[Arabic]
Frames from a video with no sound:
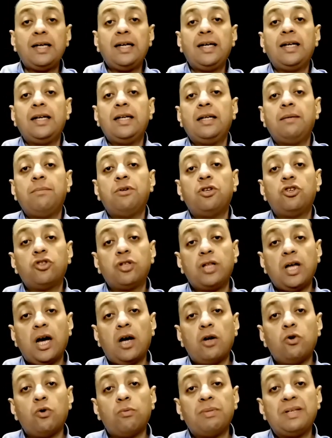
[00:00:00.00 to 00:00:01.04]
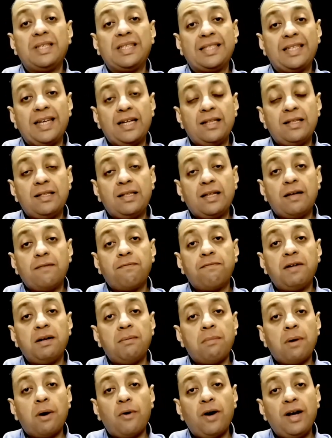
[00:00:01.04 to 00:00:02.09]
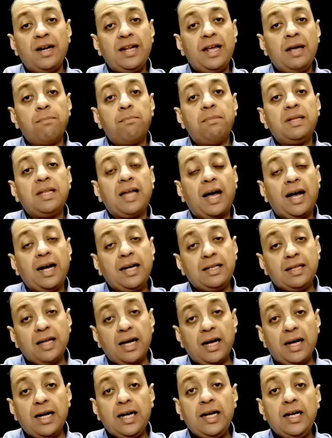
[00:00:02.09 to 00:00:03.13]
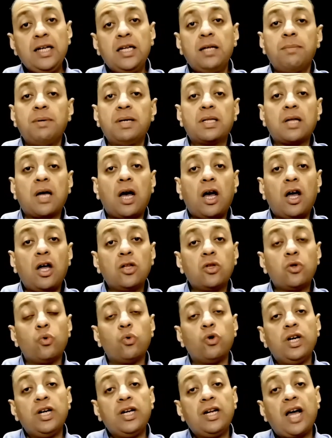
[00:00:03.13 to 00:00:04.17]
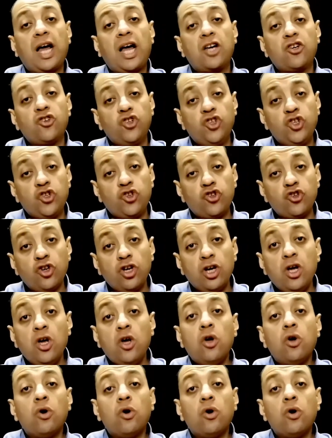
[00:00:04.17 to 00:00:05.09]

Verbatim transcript: اللي بيشتغلوا بالذات في الموانئ بتاعتها اللي بيتعاطوا الحشيش